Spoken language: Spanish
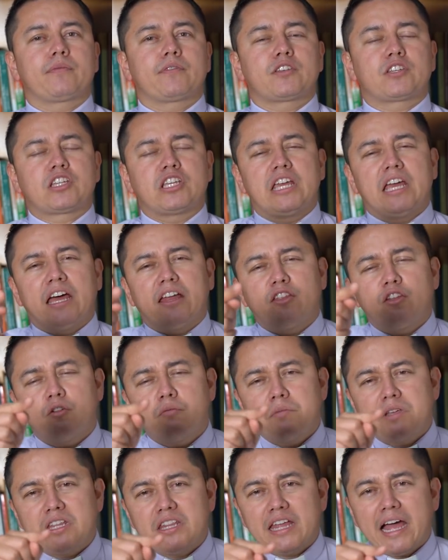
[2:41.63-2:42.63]
sea
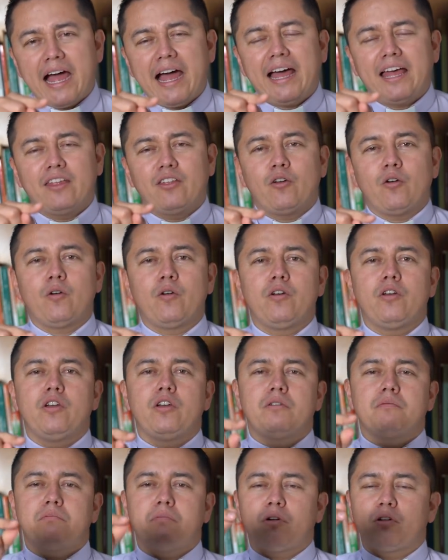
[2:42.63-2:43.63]
dominado
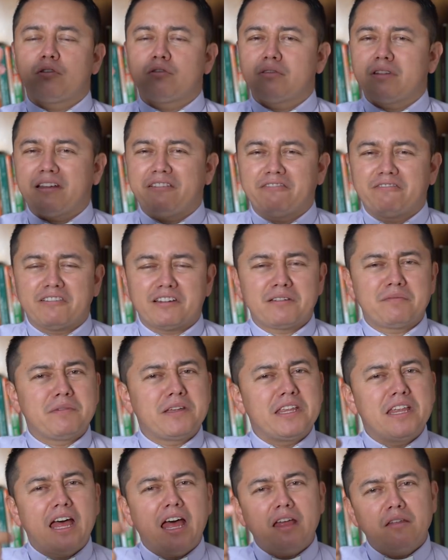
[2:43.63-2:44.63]
por una
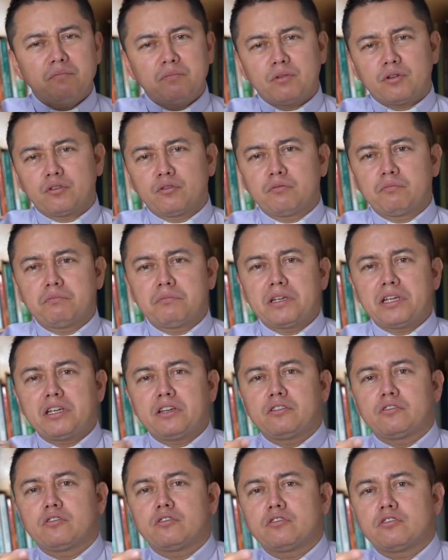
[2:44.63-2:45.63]
enfermedad, por un
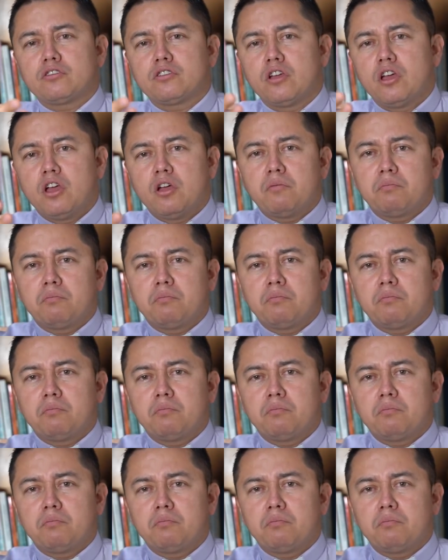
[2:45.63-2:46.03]
virus,